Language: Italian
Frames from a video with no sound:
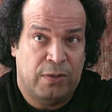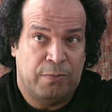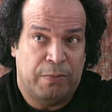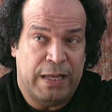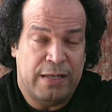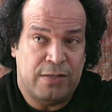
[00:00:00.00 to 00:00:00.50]

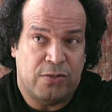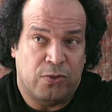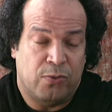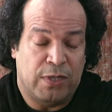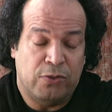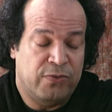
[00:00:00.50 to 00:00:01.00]
penso,
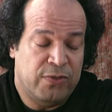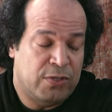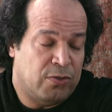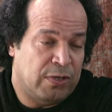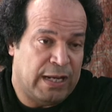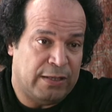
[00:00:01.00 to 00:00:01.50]
quando ho
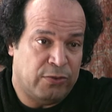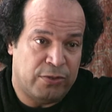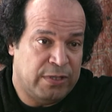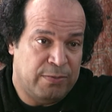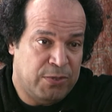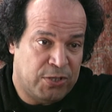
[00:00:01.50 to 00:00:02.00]
visto Ladro
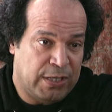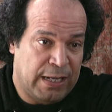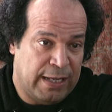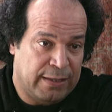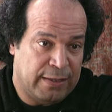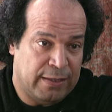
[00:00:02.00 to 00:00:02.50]
di
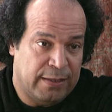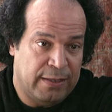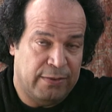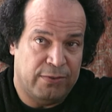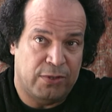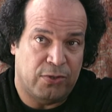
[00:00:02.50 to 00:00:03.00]
biciclette di
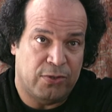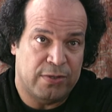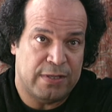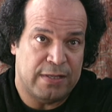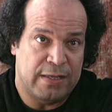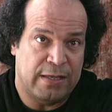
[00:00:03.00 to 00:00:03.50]
Vittorio
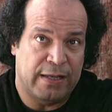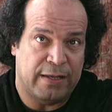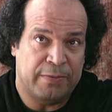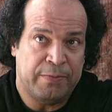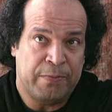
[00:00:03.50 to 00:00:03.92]
Zica,